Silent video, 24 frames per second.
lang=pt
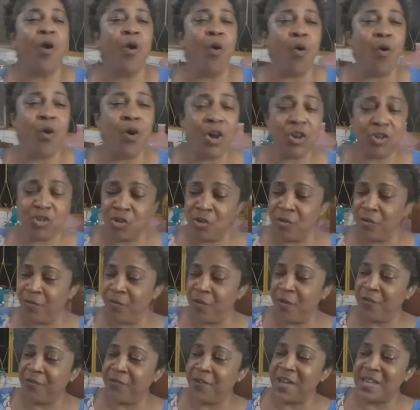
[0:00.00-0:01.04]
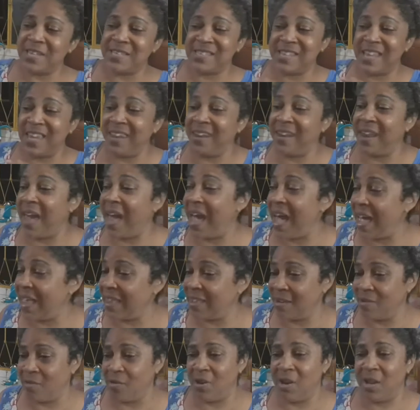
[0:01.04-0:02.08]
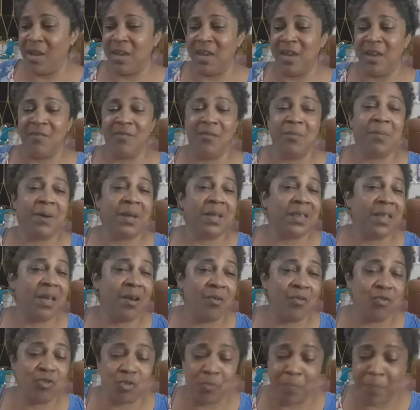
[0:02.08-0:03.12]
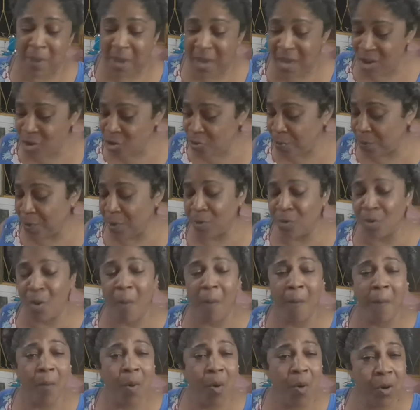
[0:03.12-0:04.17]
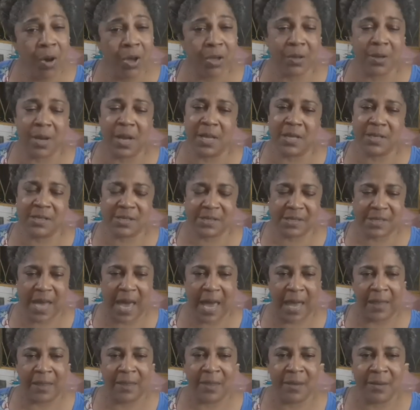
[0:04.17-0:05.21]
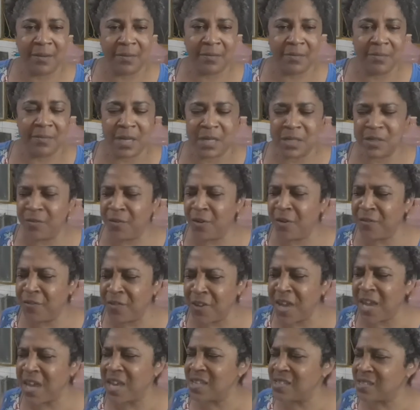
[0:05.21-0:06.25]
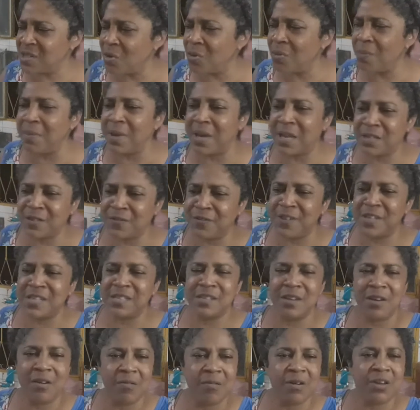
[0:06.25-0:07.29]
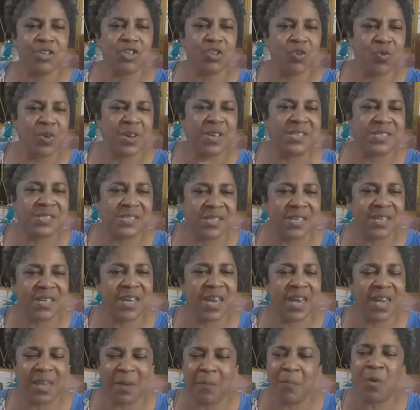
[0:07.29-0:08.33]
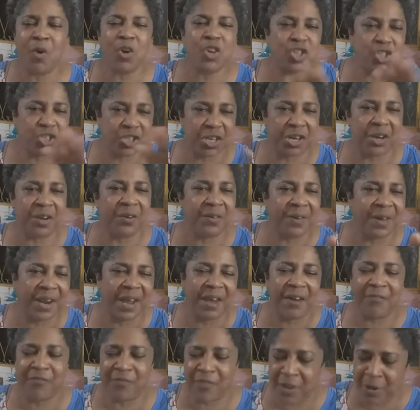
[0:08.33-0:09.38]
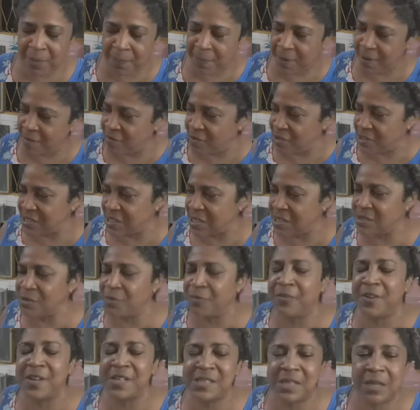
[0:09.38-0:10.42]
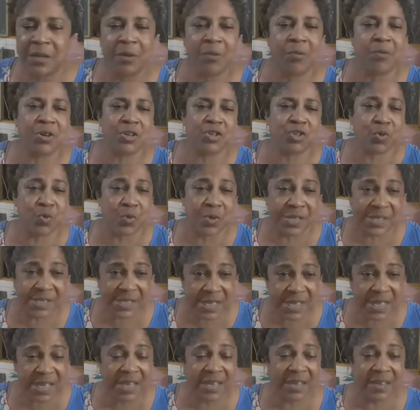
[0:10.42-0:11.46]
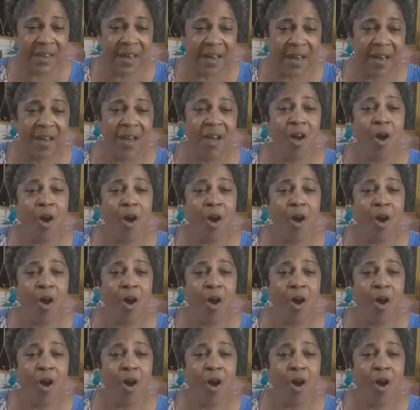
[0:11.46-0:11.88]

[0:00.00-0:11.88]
Hoje eu não vou fazer nada, coleguinha. vou mandar uns beijos porque eu tô muito cansada. Mas eu vou ver aí se eu começo a fazer algumas coisinhas aí, mostrando, gravando para vocês eu fazendo algumas coisinhas.